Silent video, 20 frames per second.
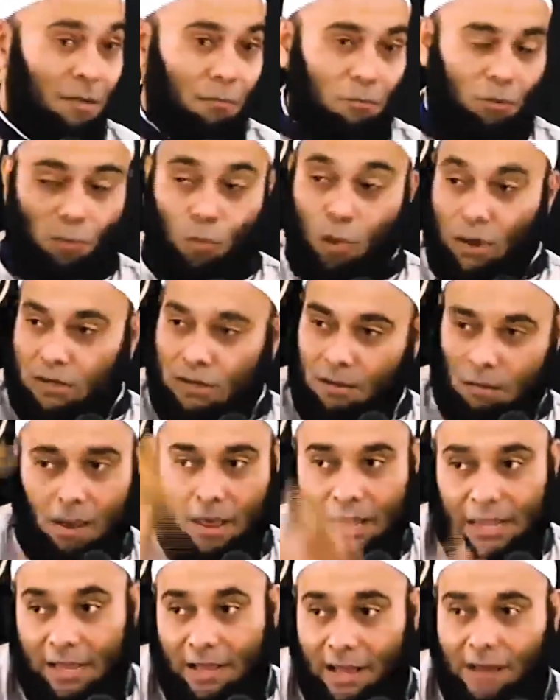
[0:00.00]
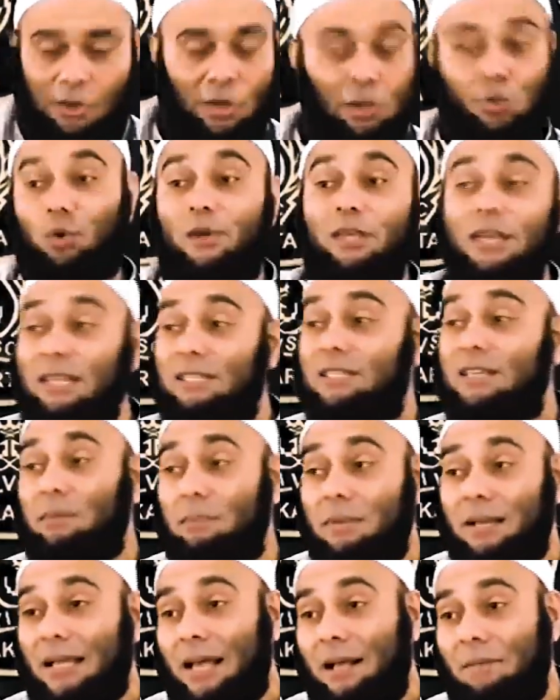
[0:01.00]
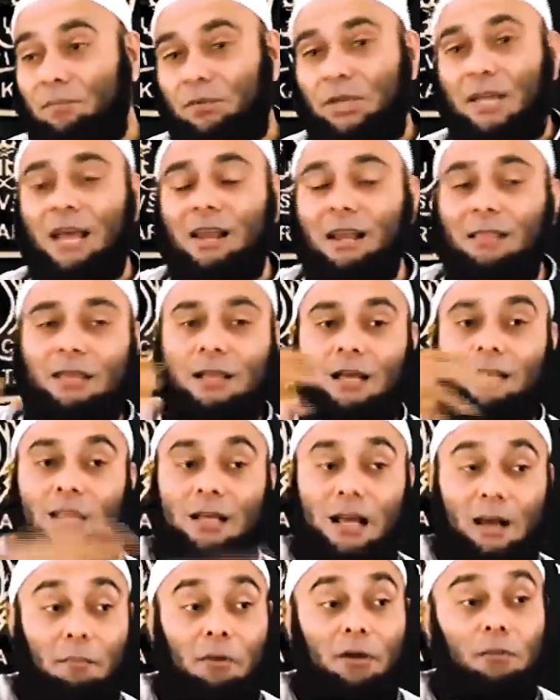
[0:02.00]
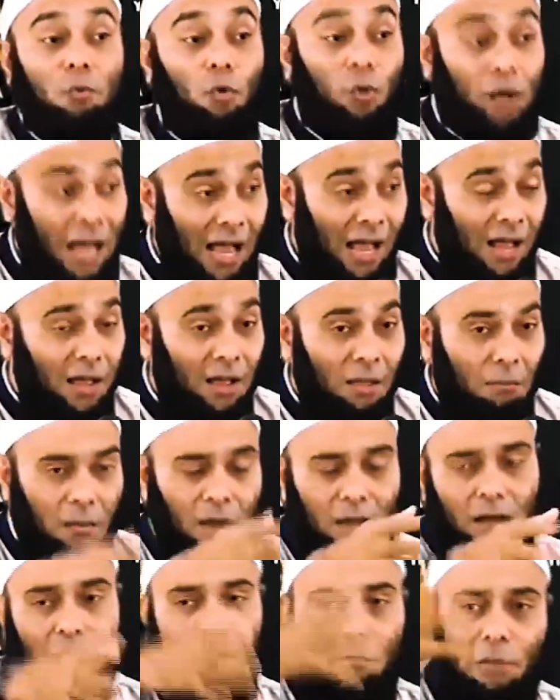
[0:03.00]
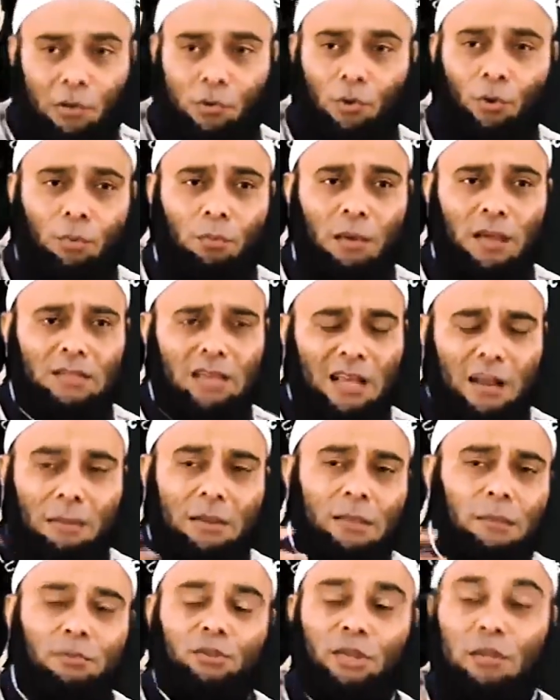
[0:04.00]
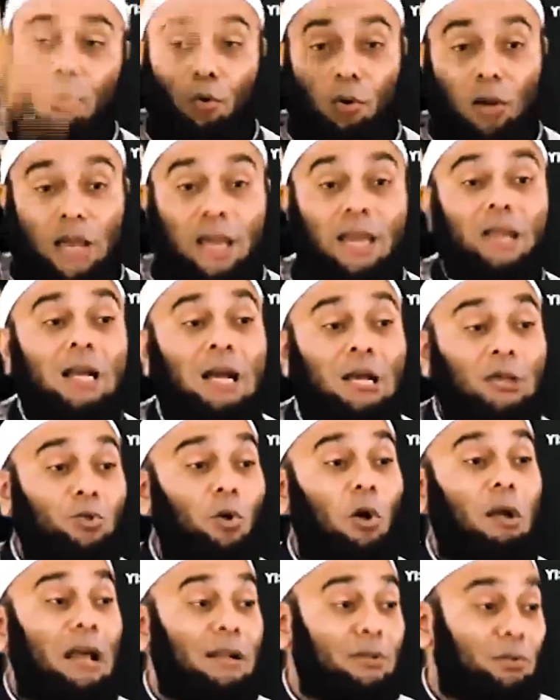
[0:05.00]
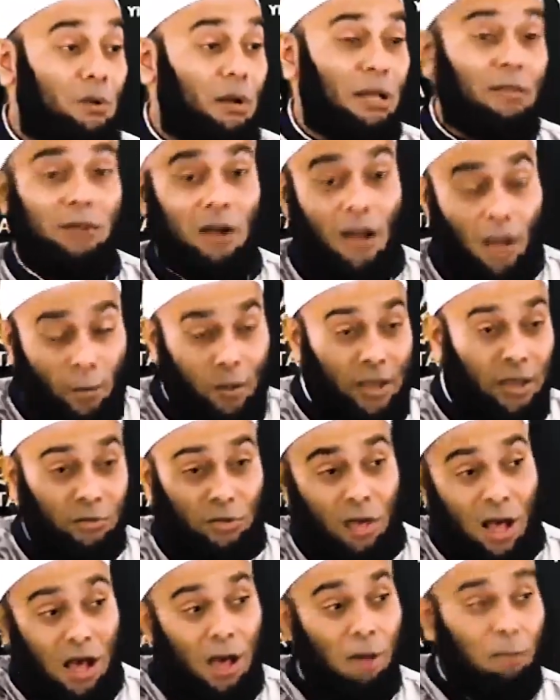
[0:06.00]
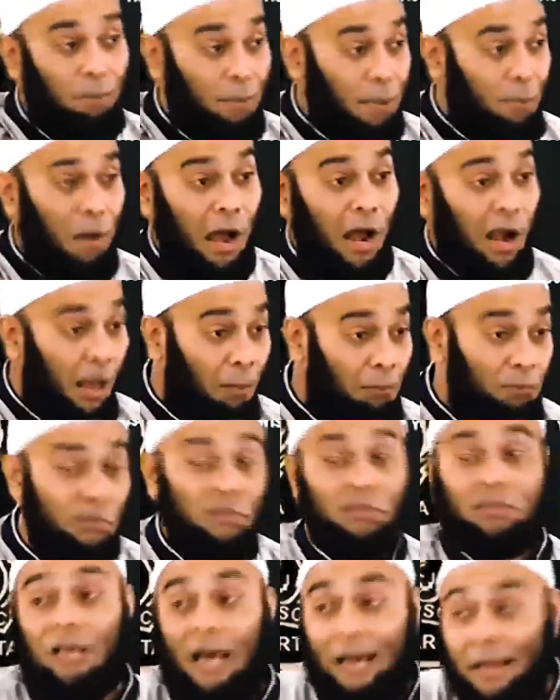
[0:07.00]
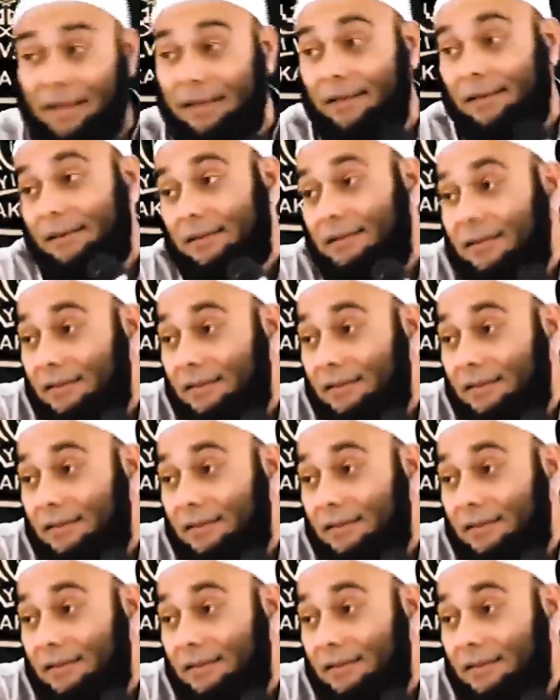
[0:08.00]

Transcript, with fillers: berbuat kebaikan, itu aja isi mereka. Sehingga nanti ketika berbuka, ambil kurma segala macam, sibuk lagi dengan sholat, sholat terawih kan sampai malam selesai.